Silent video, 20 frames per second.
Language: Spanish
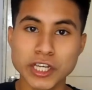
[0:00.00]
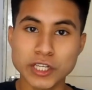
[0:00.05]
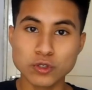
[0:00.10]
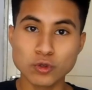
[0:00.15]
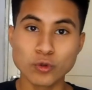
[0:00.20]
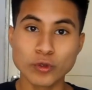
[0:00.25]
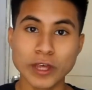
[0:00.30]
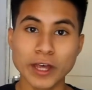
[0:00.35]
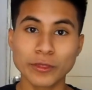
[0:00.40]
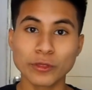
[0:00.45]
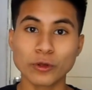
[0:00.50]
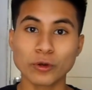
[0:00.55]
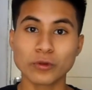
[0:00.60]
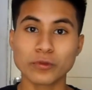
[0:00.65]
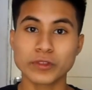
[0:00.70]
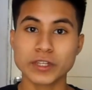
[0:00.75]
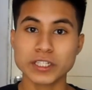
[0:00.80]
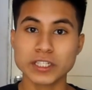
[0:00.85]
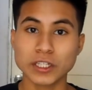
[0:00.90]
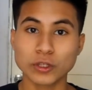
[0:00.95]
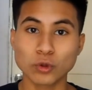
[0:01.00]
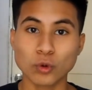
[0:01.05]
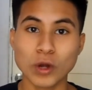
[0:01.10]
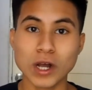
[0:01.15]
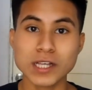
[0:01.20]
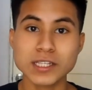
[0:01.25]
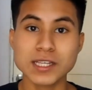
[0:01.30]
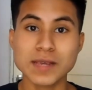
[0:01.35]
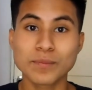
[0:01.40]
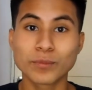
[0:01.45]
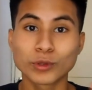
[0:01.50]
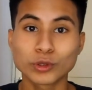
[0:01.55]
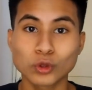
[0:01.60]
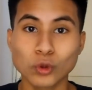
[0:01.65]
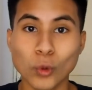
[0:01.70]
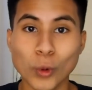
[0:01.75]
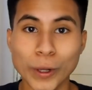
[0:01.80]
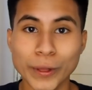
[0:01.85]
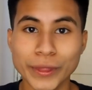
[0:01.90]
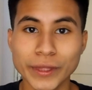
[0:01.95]
y estudiando desde tu casa y por
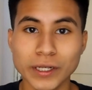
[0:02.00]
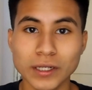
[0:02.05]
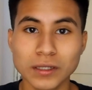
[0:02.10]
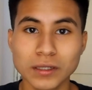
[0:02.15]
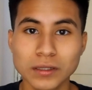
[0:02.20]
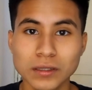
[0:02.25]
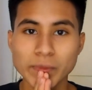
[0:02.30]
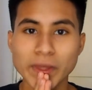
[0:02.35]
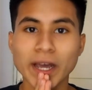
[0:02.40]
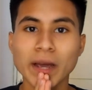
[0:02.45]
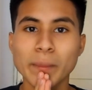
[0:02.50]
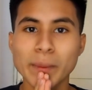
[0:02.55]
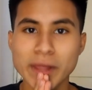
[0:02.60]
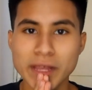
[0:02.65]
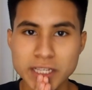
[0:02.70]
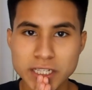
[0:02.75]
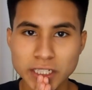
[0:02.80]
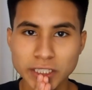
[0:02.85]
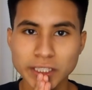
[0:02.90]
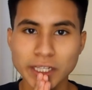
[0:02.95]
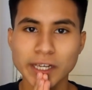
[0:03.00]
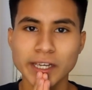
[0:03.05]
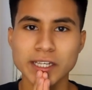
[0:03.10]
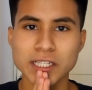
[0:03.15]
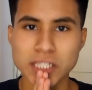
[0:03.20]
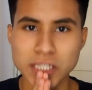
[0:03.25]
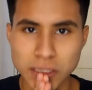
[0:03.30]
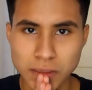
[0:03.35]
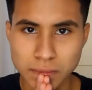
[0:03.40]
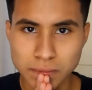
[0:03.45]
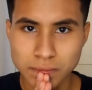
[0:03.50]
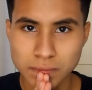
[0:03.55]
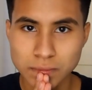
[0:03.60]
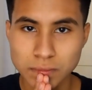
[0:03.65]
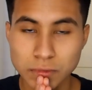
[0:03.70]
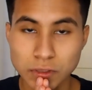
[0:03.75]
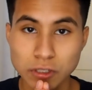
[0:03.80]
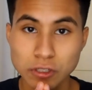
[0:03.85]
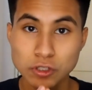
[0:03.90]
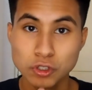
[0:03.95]
tu cuenta? Déjame decirte que sí.
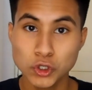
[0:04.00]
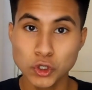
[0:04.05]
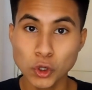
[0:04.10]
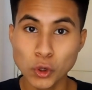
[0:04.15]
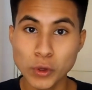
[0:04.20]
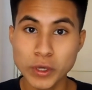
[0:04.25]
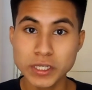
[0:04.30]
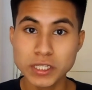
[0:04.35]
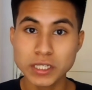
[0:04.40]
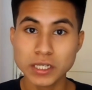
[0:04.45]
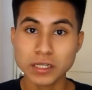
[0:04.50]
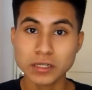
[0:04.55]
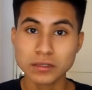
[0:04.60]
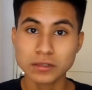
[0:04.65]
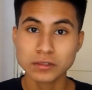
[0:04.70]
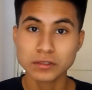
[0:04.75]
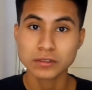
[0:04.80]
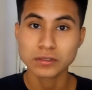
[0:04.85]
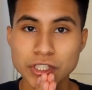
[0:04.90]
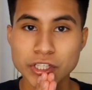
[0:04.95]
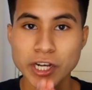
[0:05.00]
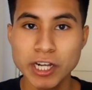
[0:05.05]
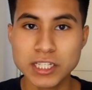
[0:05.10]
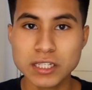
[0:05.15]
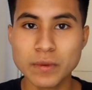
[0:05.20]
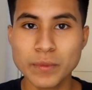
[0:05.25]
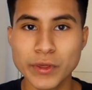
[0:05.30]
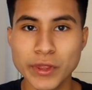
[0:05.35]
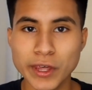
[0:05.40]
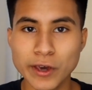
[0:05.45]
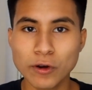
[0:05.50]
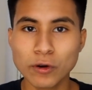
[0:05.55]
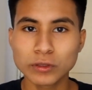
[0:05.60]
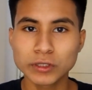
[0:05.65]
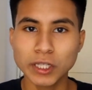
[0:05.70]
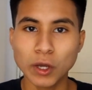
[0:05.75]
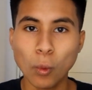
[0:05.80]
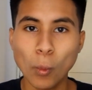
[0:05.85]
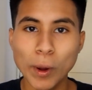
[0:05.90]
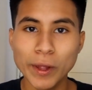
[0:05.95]
Yo lo hice y en este video
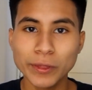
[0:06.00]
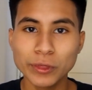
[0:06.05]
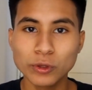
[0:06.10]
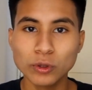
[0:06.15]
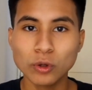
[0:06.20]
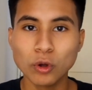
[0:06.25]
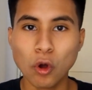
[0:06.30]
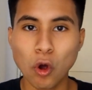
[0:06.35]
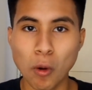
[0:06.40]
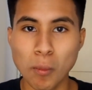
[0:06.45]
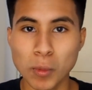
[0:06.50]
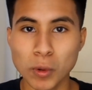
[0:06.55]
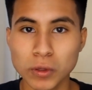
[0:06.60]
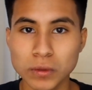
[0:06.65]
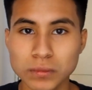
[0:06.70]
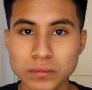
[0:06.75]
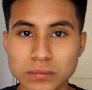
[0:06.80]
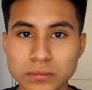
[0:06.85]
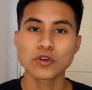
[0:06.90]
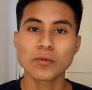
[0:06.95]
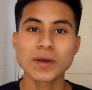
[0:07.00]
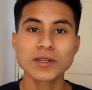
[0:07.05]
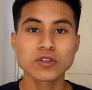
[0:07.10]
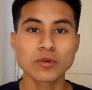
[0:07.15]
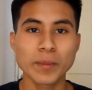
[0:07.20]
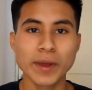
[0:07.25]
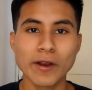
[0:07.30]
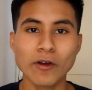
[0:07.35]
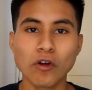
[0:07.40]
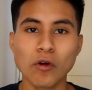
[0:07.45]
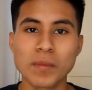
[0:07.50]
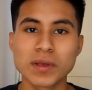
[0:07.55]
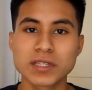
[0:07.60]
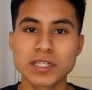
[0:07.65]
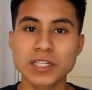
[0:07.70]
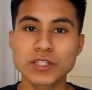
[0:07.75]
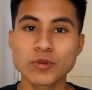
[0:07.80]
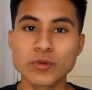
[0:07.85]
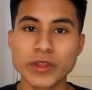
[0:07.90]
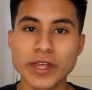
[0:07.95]
te cuento cómo. Yo más o menos
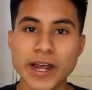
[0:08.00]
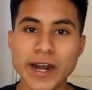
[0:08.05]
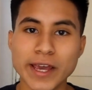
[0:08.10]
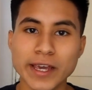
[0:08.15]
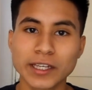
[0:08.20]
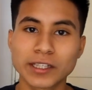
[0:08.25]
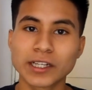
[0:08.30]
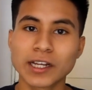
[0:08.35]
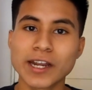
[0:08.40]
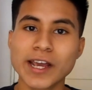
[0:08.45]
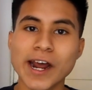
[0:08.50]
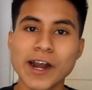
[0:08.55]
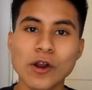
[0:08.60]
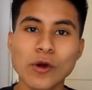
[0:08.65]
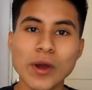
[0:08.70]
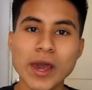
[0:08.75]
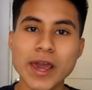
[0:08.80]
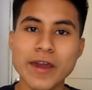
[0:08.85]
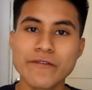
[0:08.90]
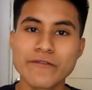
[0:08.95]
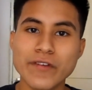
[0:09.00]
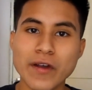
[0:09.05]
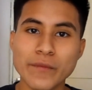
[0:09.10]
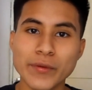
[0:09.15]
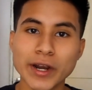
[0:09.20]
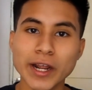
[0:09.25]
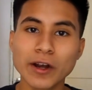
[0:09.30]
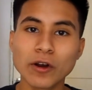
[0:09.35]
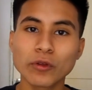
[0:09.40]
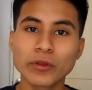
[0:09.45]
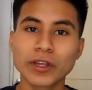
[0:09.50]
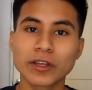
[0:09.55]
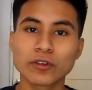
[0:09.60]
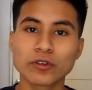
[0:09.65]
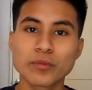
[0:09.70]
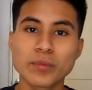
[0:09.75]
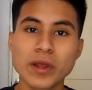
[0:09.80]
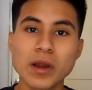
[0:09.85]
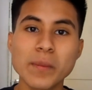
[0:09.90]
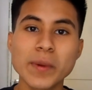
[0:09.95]
comencé a estudiar italiano en febrero del
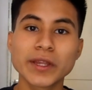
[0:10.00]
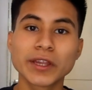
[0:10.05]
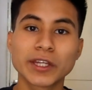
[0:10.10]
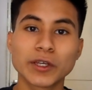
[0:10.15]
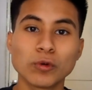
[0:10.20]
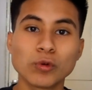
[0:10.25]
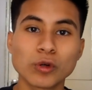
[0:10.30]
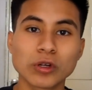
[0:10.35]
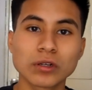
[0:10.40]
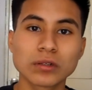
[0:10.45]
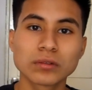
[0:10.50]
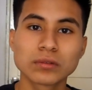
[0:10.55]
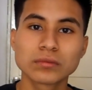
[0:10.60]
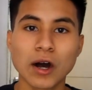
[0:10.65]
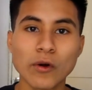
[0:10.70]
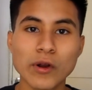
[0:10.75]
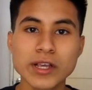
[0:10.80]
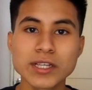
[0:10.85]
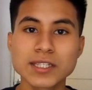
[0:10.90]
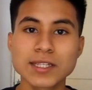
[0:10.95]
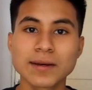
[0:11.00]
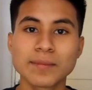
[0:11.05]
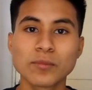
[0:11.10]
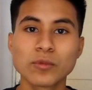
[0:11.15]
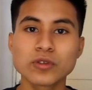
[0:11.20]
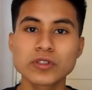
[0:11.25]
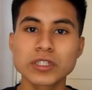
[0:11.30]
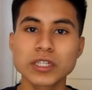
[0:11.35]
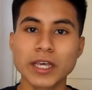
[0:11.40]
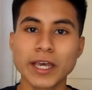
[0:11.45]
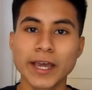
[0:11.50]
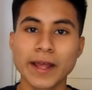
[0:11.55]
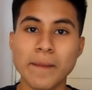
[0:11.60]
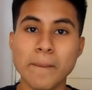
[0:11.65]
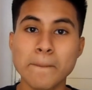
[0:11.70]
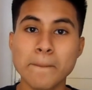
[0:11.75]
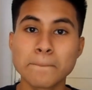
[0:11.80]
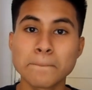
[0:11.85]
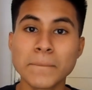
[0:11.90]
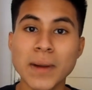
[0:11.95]
2021. Ahora estamos
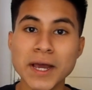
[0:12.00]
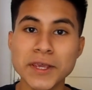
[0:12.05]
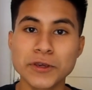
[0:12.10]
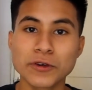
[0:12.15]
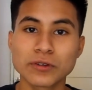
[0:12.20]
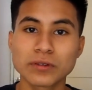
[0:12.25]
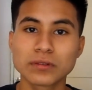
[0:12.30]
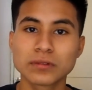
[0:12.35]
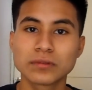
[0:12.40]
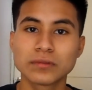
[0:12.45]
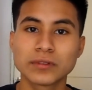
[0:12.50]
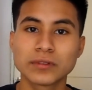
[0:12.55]
en mayo